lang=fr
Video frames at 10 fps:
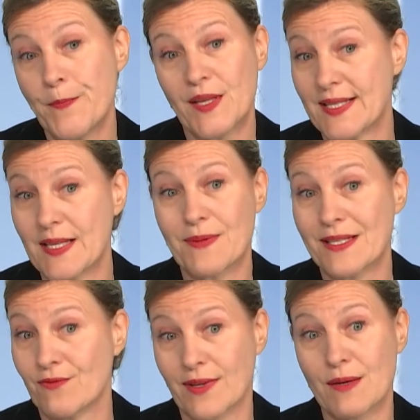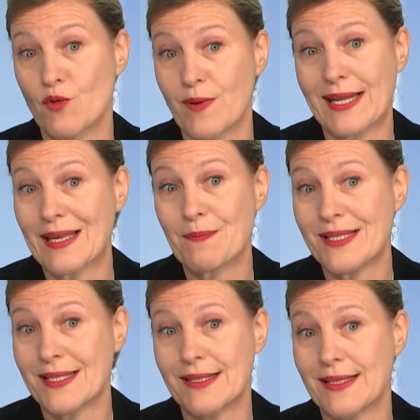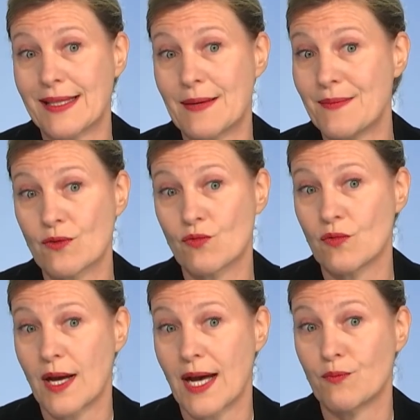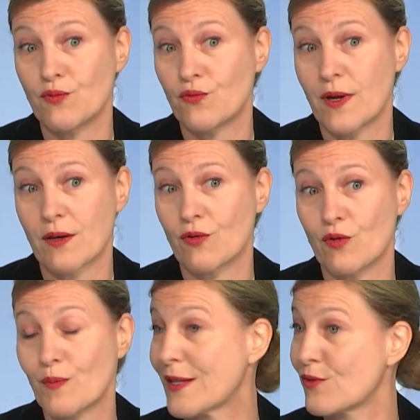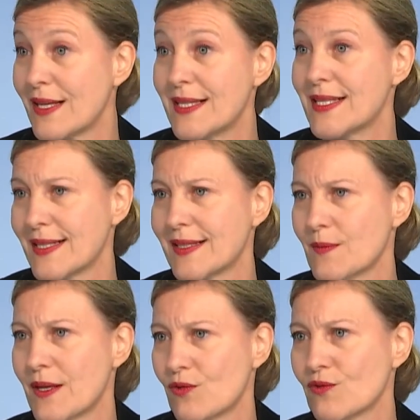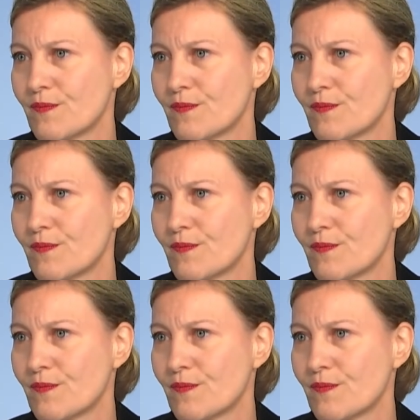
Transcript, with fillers: Et ça passe vraiment par la capacité de la maison à pouvoir euh, personnaliser cette expérience.